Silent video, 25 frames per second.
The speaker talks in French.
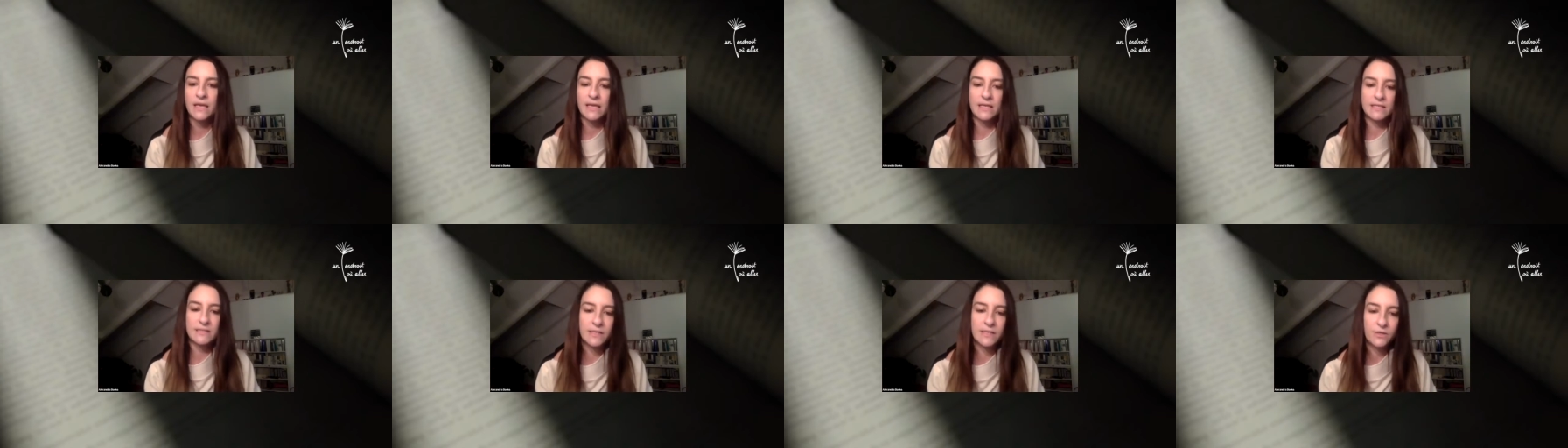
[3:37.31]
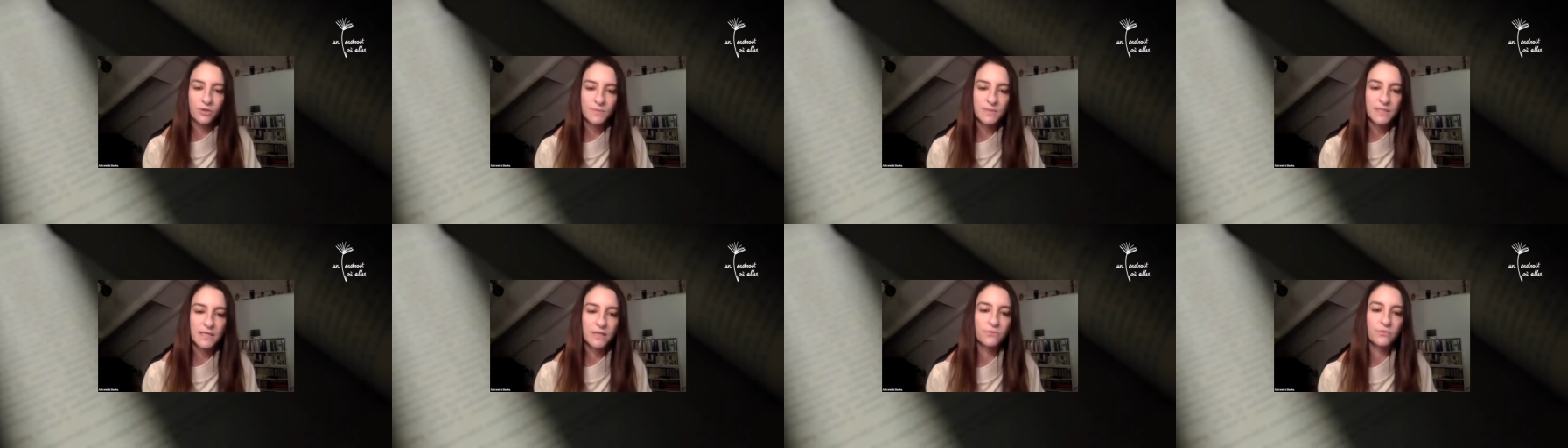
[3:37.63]
Et c'est
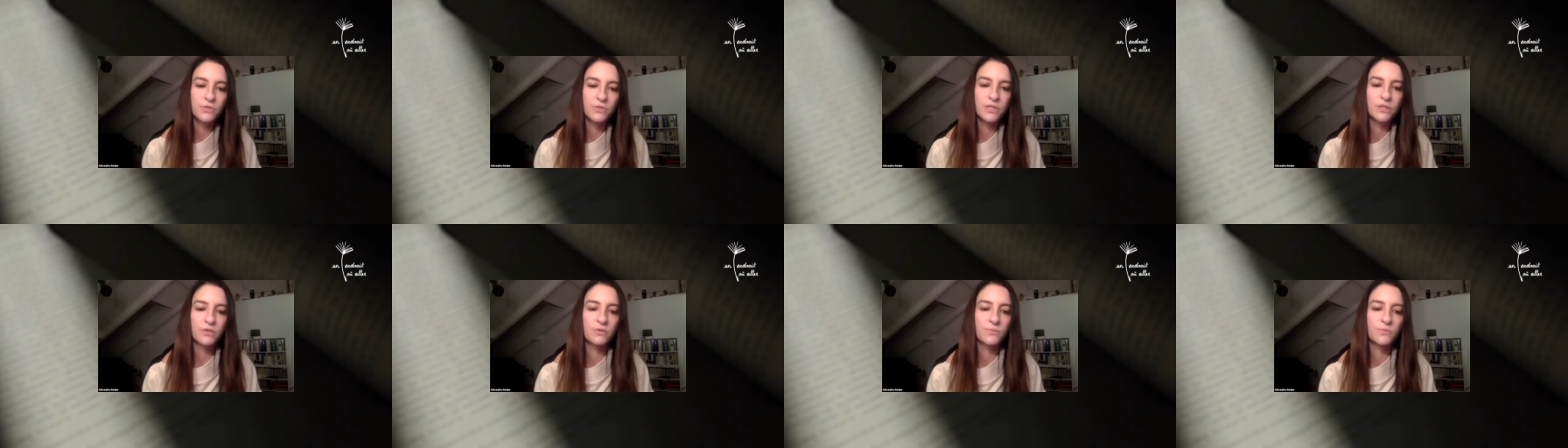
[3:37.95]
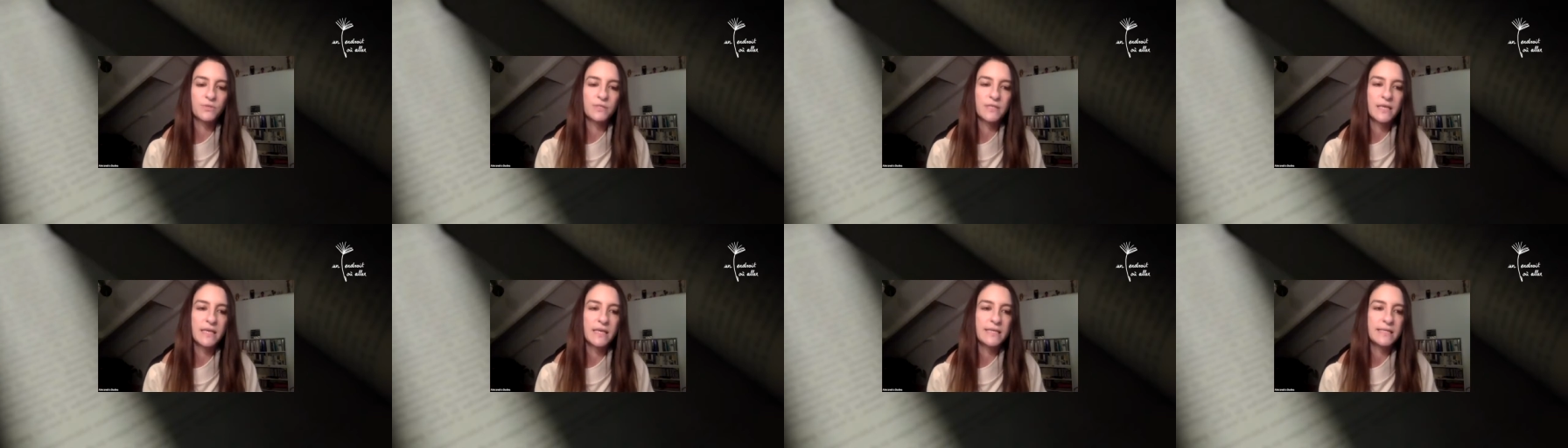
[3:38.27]
comme ça que j'ai
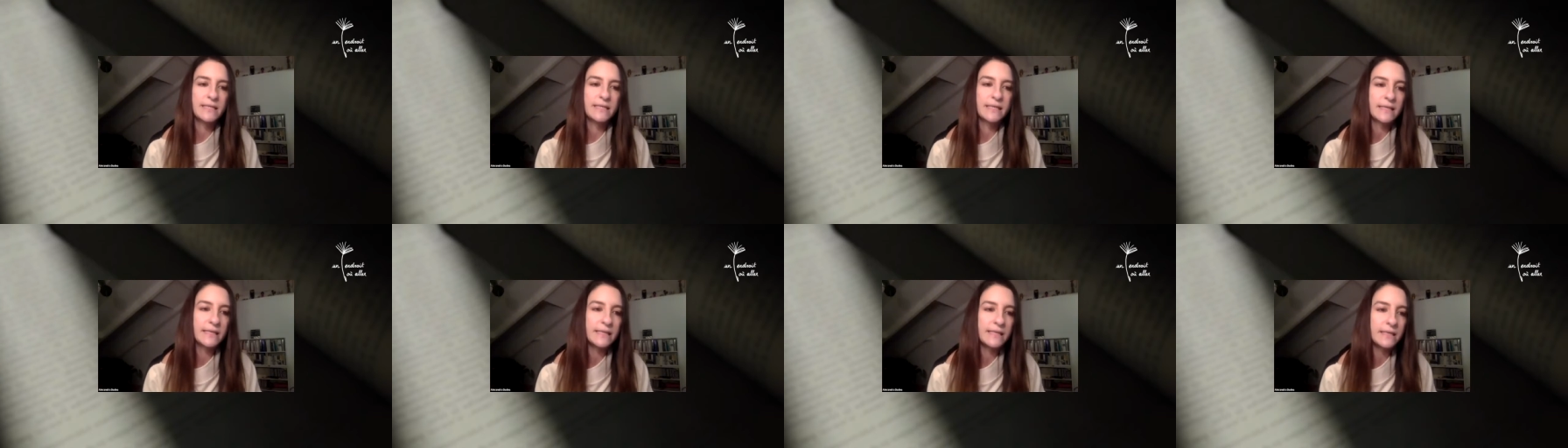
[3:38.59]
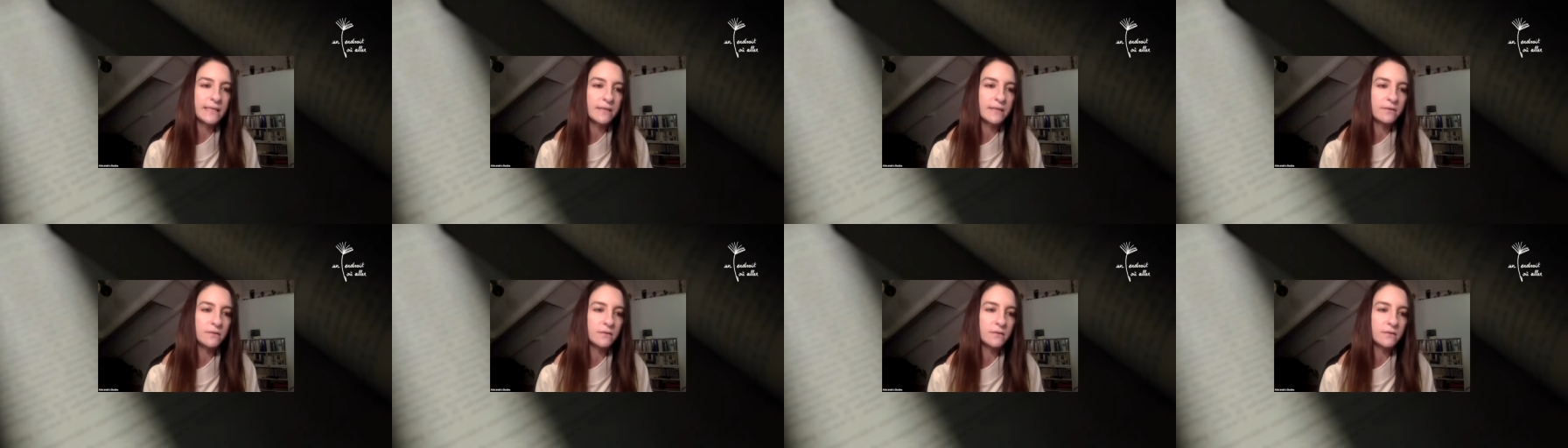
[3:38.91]
commencé à écrire.